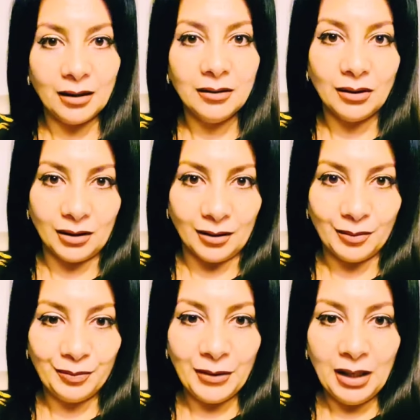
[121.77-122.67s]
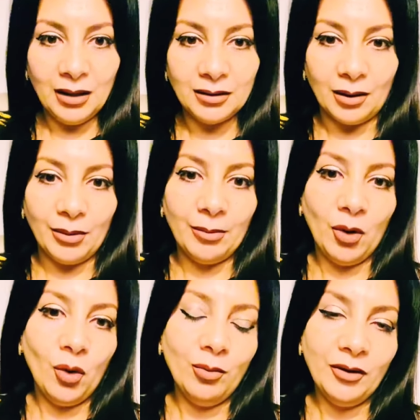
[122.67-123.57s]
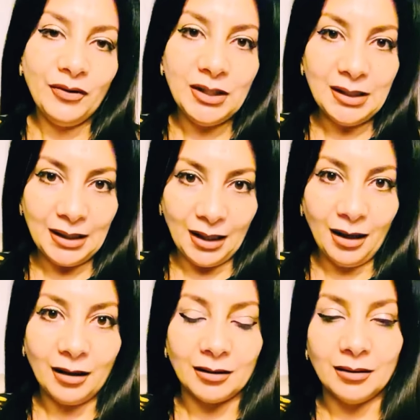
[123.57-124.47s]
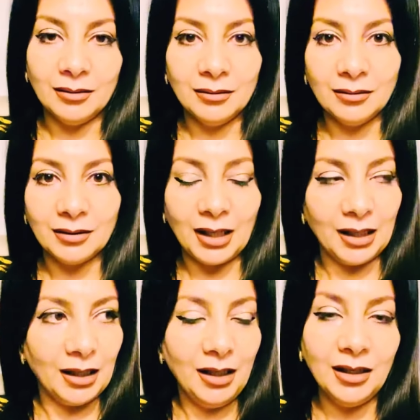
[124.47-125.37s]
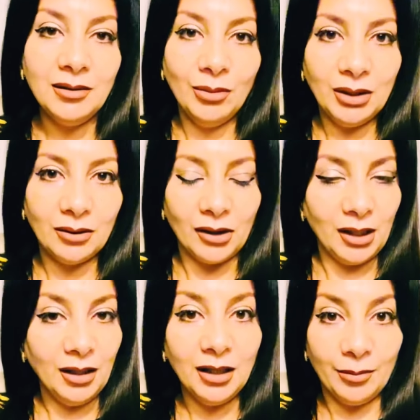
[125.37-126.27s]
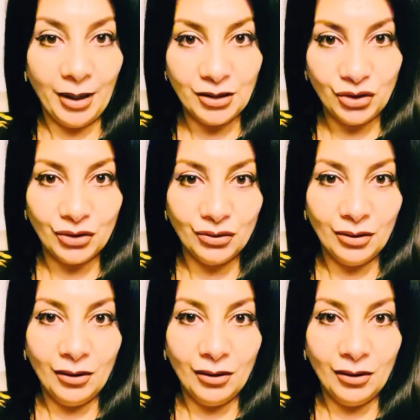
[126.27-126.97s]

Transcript: الطريق طب لما هو ما فيش سياحة كان ايه لازمة طريق الكباش